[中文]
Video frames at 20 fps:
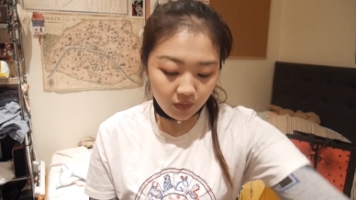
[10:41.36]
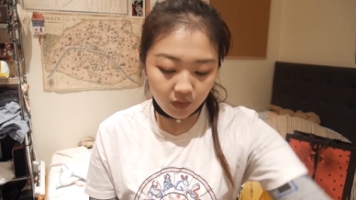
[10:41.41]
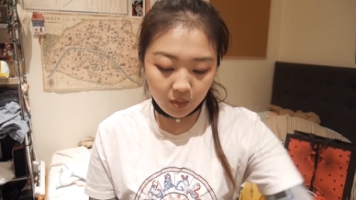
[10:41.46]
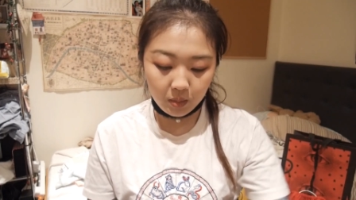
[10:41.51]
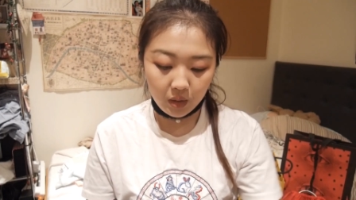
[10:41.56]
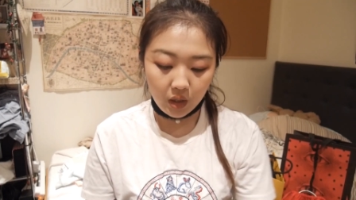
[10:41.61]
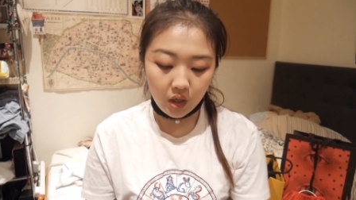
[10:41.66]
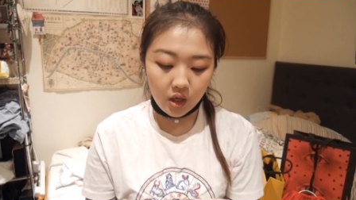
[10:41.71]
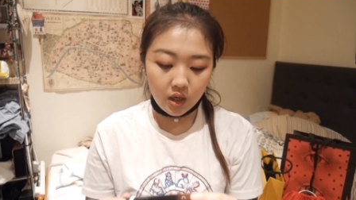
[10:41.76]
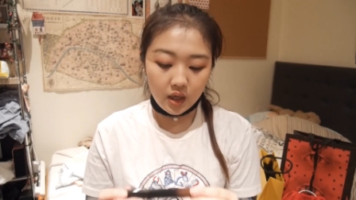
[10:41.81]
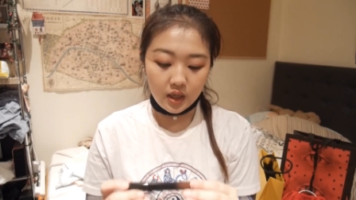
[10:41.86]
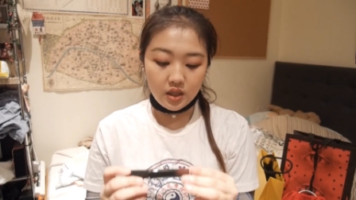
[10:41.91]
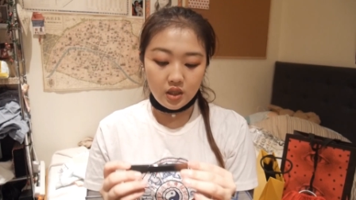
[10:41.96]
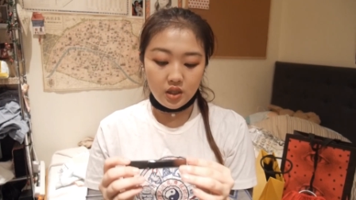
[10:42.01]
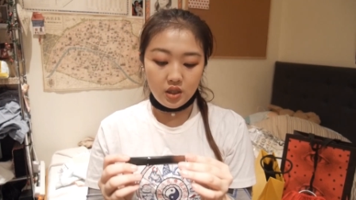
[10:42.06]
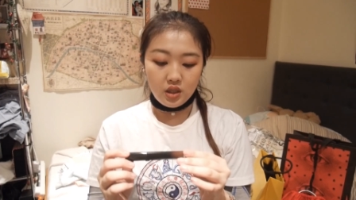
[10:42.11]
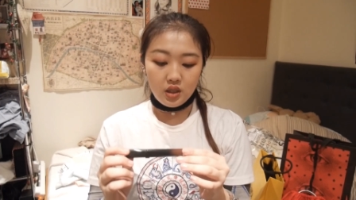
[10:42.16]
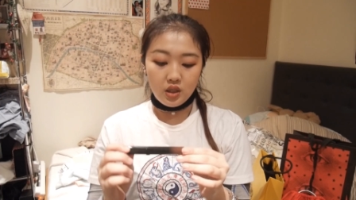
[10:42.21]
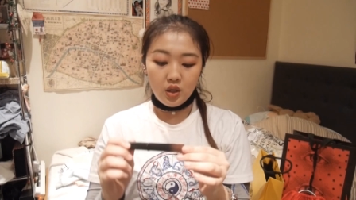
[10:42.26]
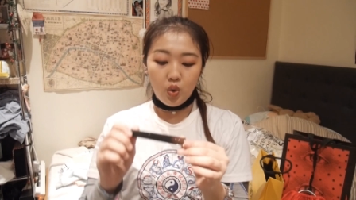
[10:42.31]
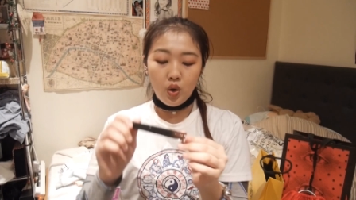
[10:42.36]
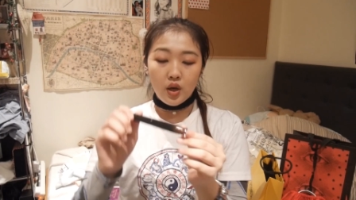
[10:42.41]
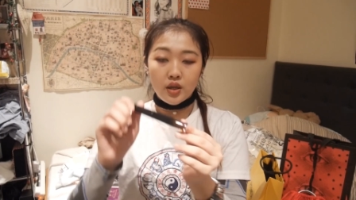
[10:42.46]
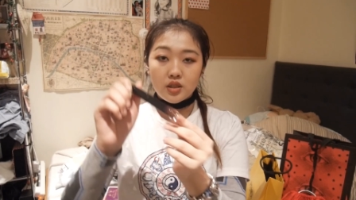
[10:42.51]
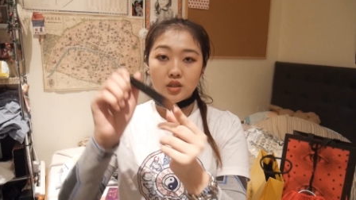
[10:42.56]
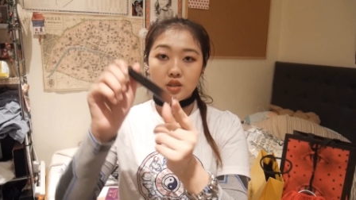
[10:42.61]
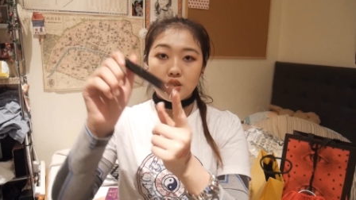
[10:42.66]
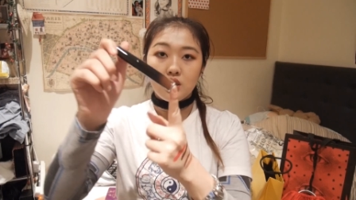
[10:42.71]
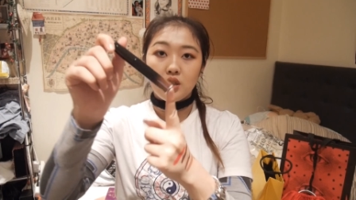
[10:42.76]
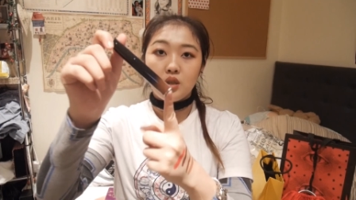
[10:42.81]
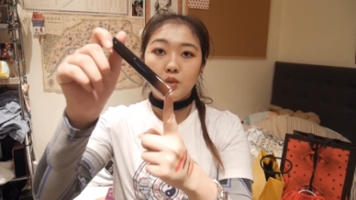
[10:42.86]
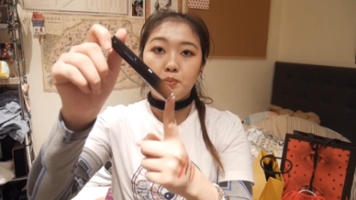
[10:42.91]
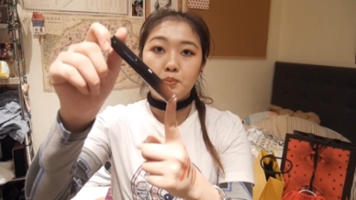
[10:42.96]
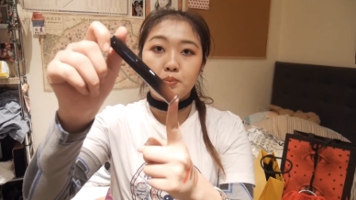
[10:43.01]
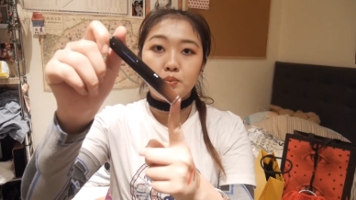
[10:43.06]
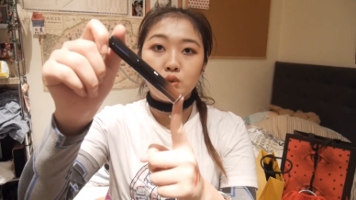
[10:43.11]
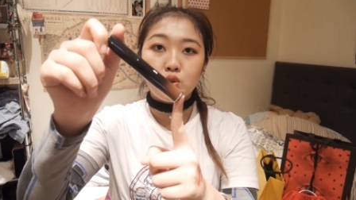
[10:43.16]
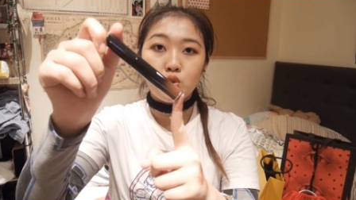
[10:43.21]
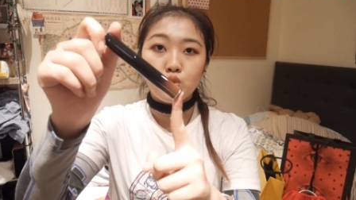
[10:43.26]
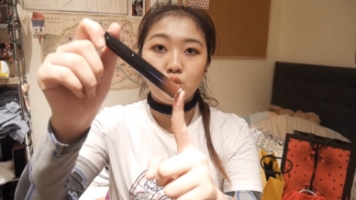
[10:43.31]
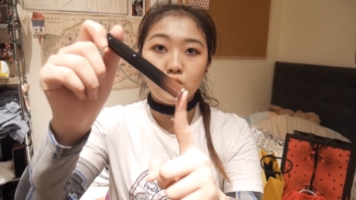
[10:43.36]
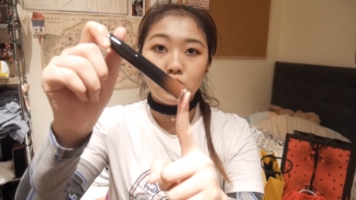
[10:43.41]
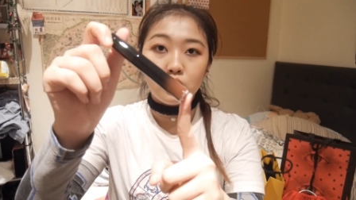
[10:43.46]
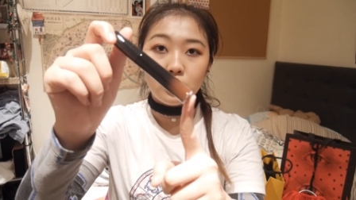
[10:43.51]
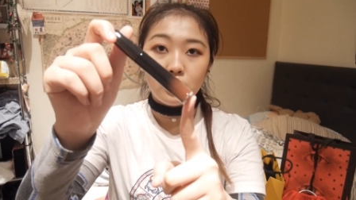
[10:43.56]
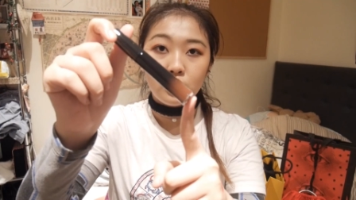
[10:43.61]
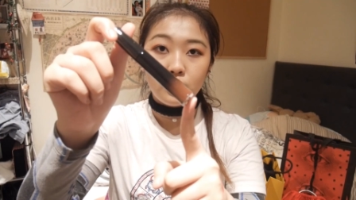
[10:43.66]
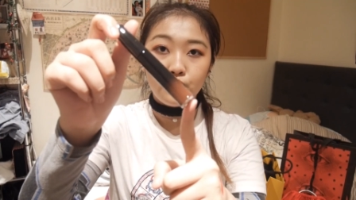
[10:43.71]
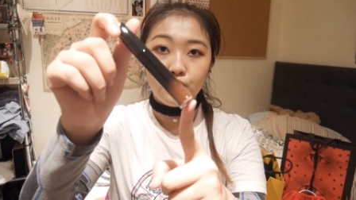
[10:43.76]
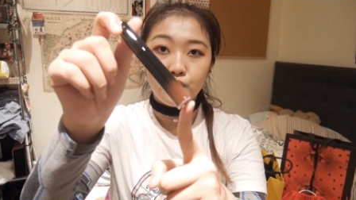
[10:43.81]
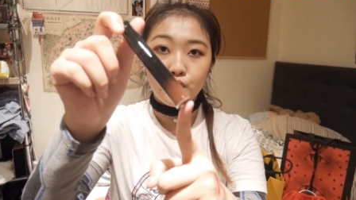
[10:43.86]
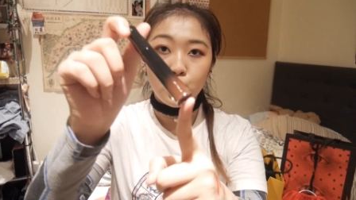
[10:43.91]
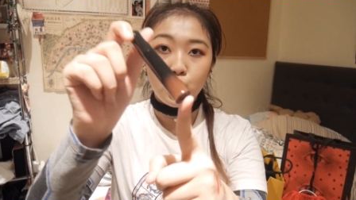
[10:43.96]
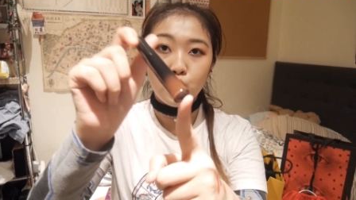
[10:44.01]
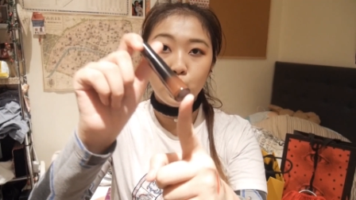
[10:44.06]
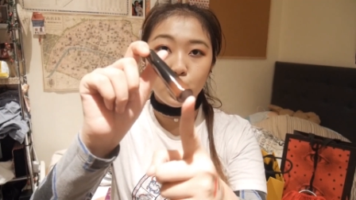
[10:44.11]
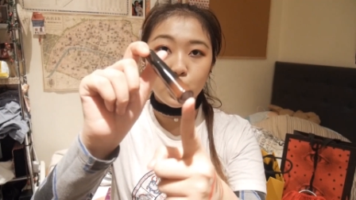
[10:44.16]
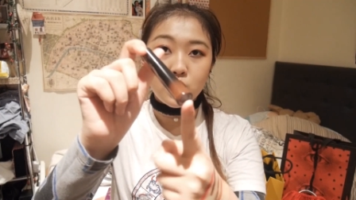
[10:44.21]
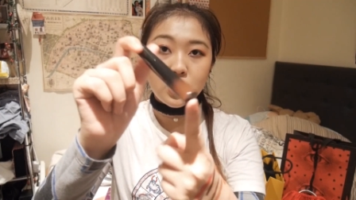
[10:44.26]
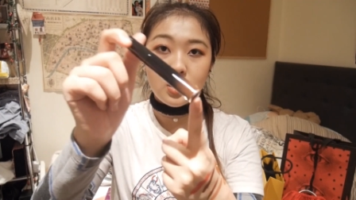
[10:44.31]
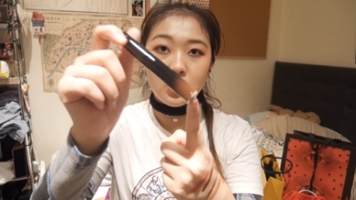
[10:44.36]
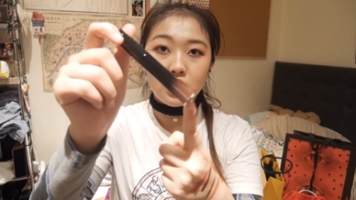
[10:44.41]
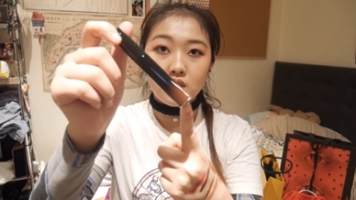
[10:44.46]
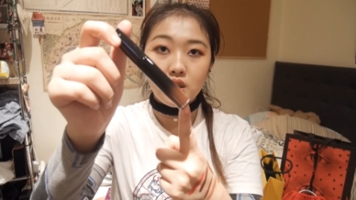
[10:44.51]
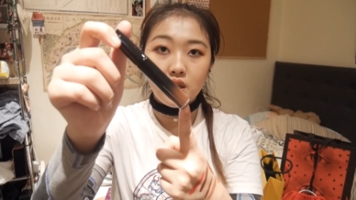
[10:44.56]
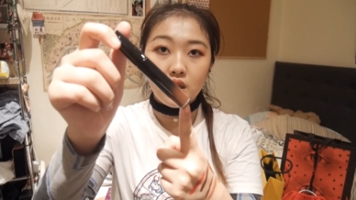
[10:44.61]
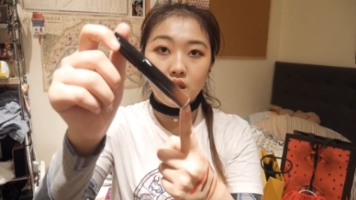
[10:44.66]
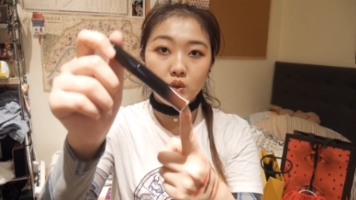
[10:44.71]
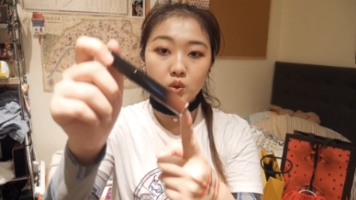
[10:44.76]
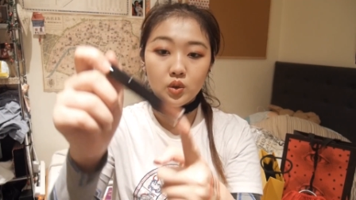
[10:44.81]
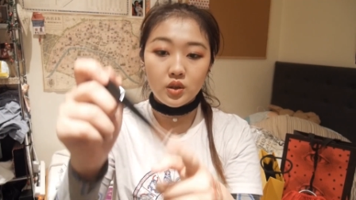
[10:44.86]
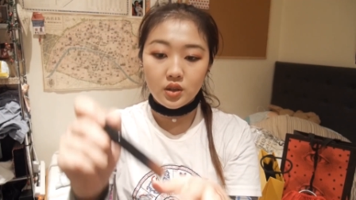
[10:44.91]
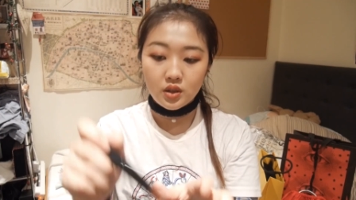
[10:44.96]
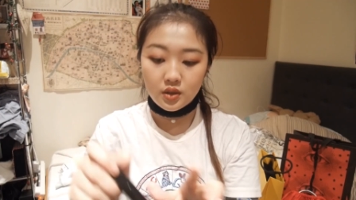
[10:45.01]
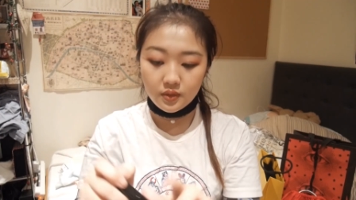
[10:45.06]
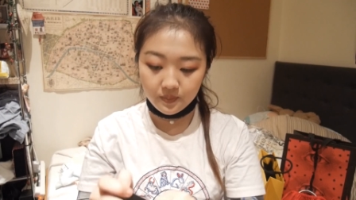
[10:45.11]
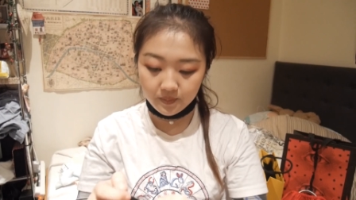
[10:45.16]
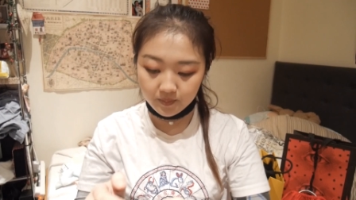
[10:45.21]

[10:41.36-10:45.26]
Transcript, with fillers: 那么二零一的话是一个这种土色调的，